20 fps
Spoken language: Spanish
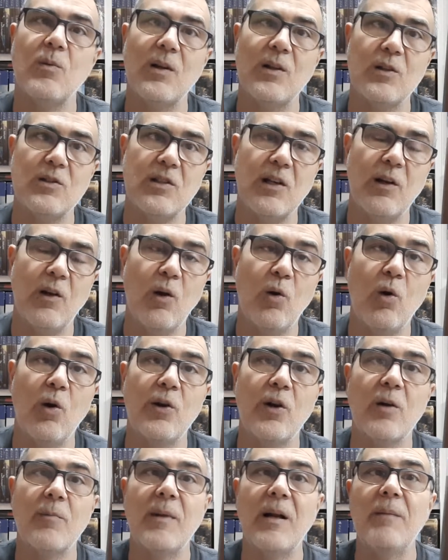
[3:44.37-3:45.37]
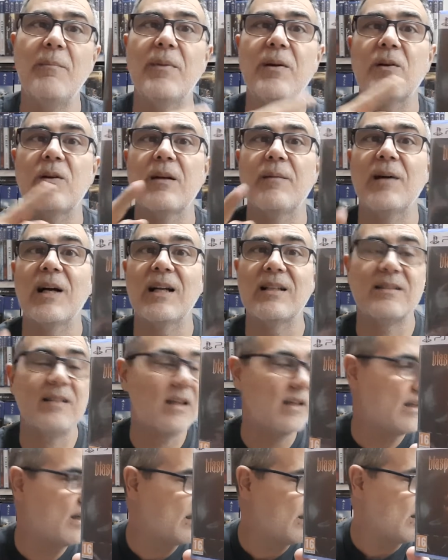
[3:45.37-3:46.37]
cuando salió el juego normal, pero que van a
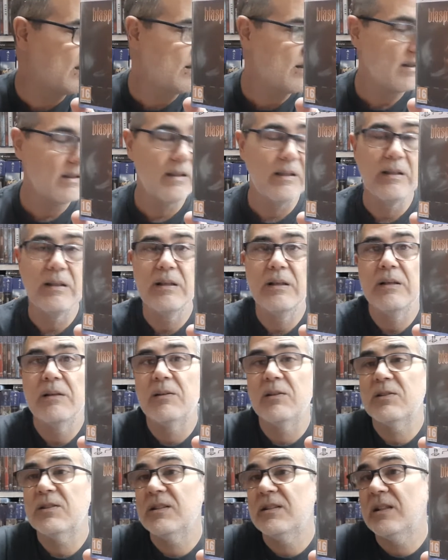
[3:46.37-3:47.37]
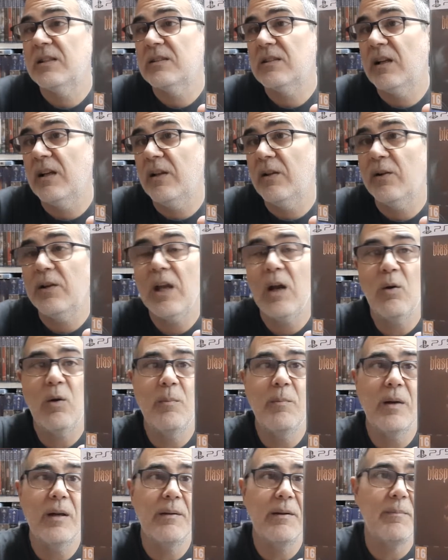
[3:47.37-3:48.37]
salir no sé si han salido ya o
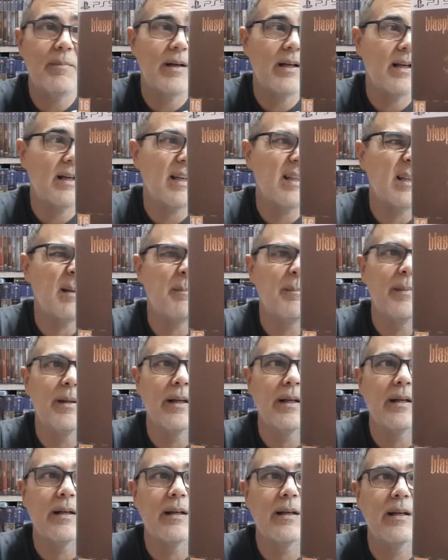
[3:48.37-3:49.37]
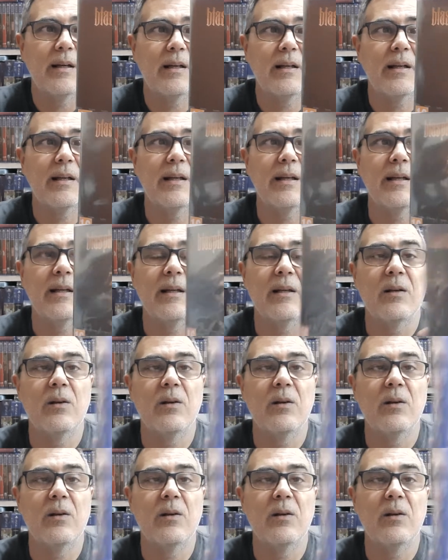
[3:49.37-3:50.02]
en breve para que también el que